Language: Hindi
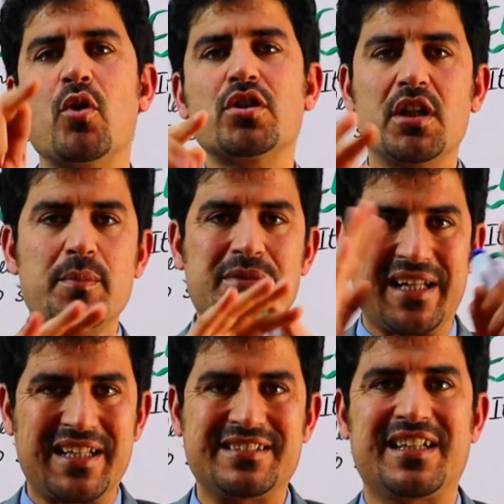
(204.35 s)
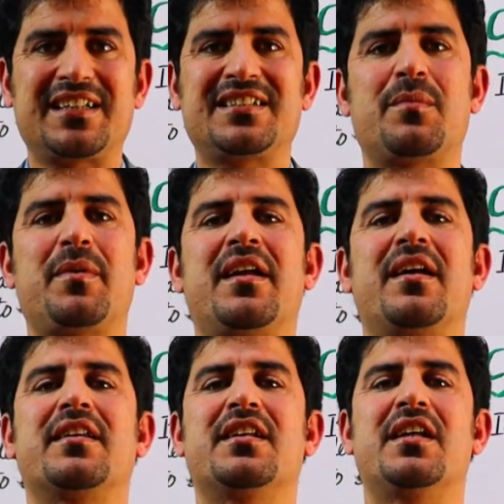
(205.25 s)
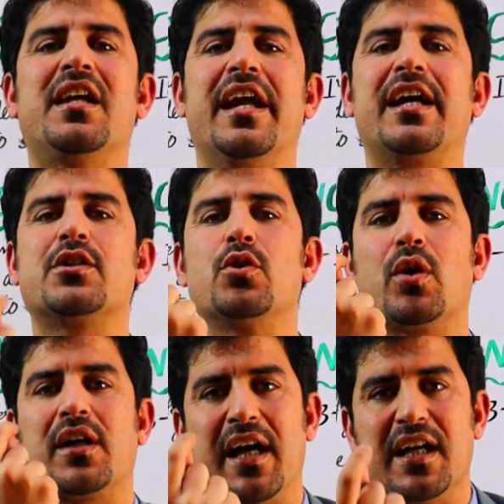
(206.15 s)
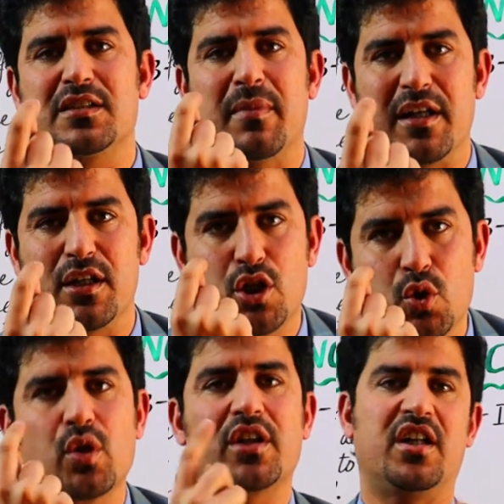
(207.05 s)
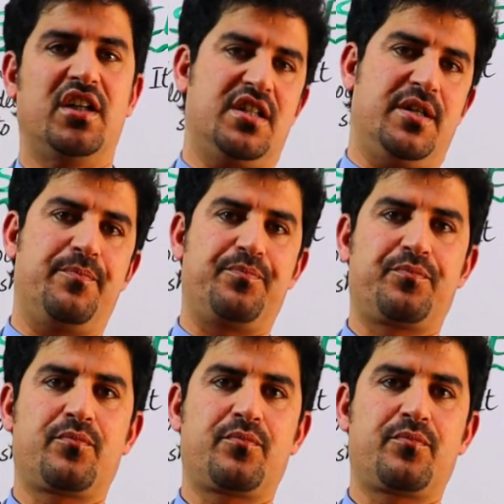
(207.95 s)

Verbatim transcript: मुख्तलिफ सारे स्ट्रक्चर बनाते हैं एक डिलोकलाइज मालिक्यूल के लिए